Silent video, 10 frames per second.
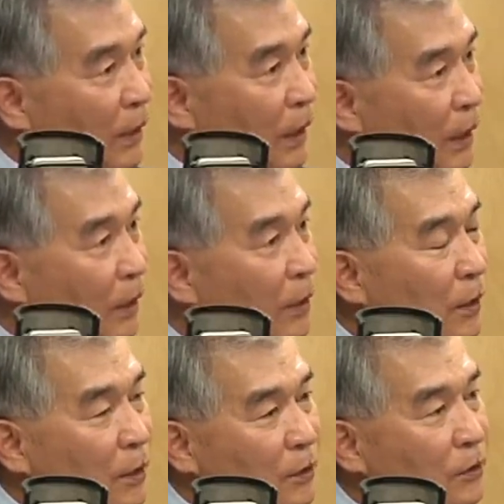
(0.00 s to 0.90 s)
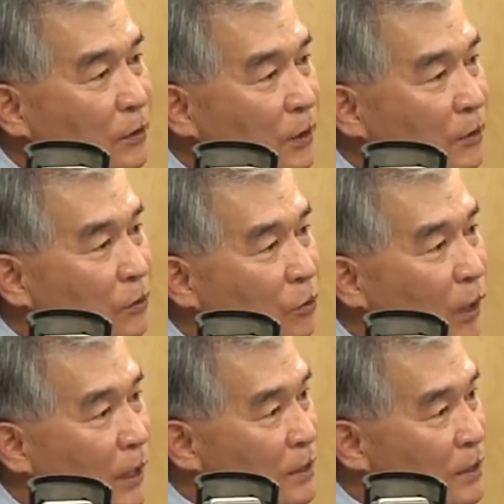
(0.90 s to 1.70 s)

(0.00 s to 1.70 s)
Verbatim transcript: 돼야 예. 현장에서도